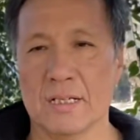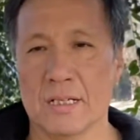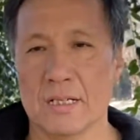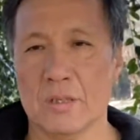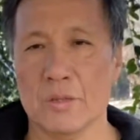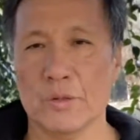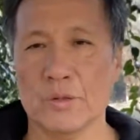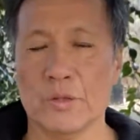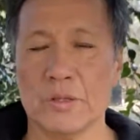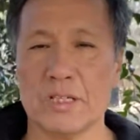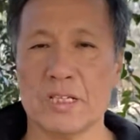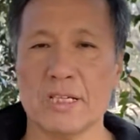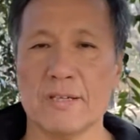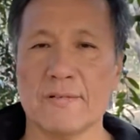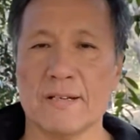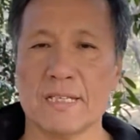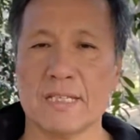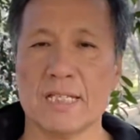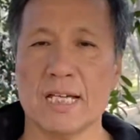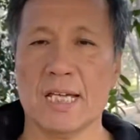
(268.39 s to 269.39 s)
この気
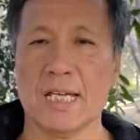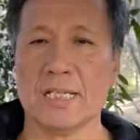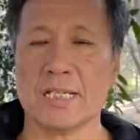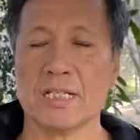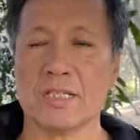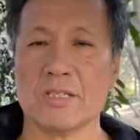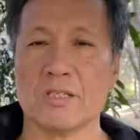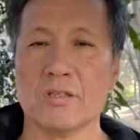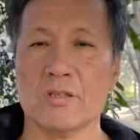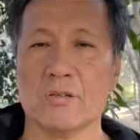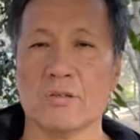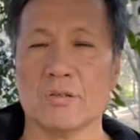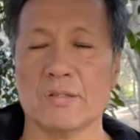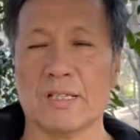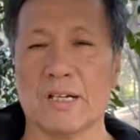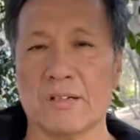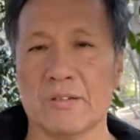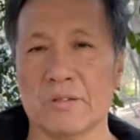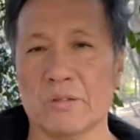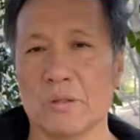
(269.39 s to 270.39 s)
はさらに強くな
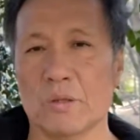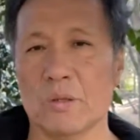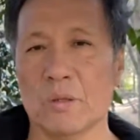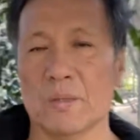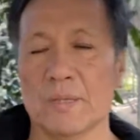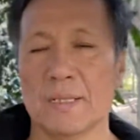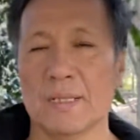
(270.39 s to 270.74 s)
ると、